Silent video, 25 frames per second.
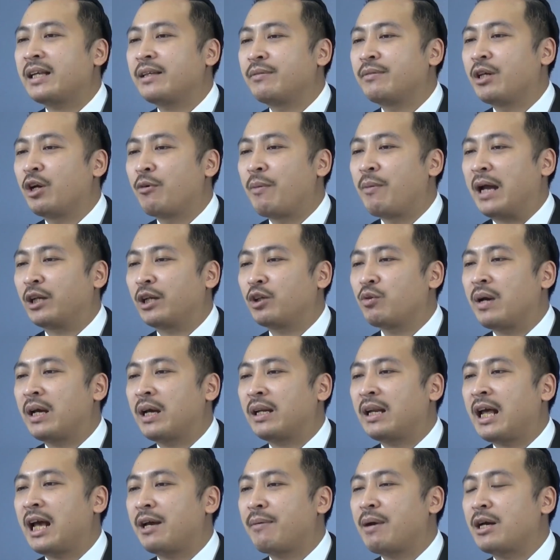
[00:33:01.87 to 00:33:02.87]
thì nhiều bạn cũng
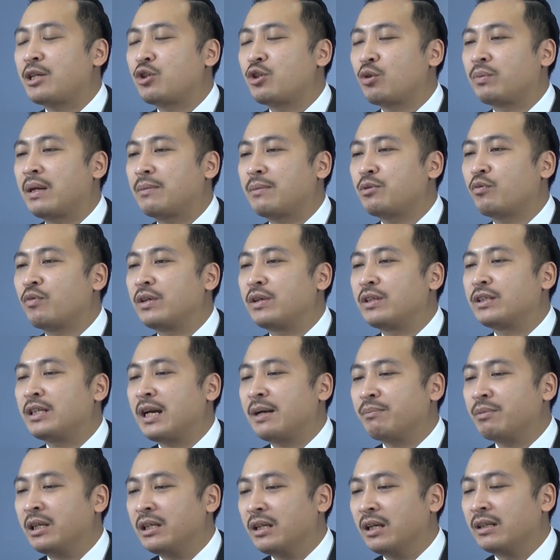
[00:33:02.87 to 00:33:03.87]
ăn hai ba chục năm chục phần
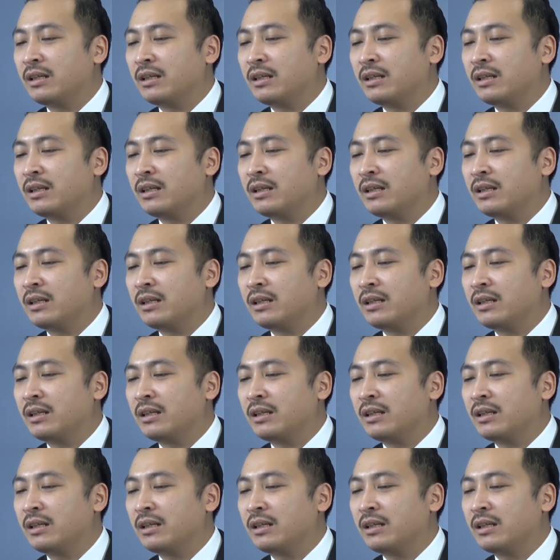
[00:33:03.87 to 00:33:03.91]
trăm nên đợt